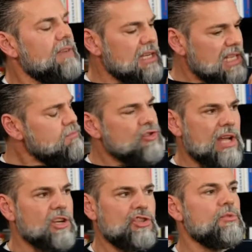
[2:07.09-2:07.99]
in diesem
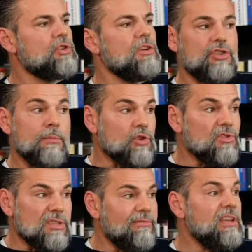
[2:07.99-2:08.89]
Staat stimmt, stimmt
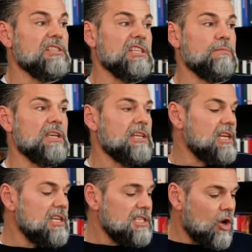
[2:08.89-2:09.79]
schon sehr vieles nicht mehr. Ich
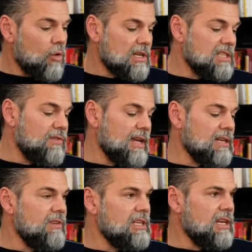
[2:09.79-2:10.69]
rede nicht darüber, dass wir
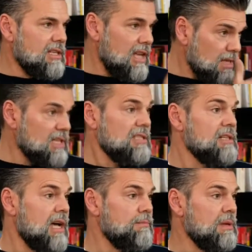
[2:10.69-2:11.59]
einen
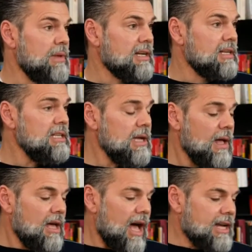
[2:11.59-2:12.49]
Veterinärmediziner haben im RKI,
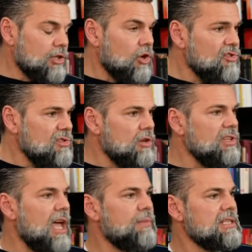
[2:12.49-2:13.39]
einen Drosten, der noch
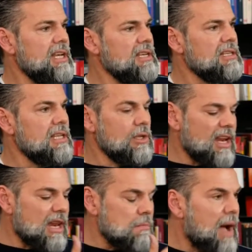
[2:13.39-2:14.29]
nie einen Patienten gesehen hat, und
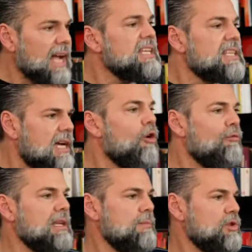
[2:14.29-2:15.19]
einen
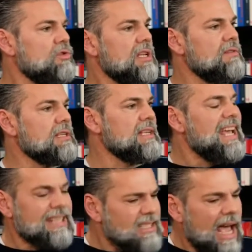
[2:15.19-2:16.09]
Bankkaufmann im Gesundheitswesen.
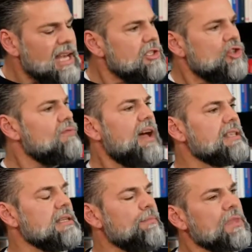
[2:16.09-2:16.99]
Das alles ist schon
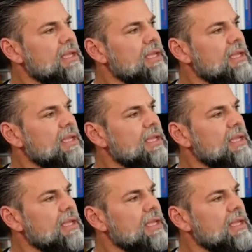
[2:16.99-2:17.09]
Wahnsinn.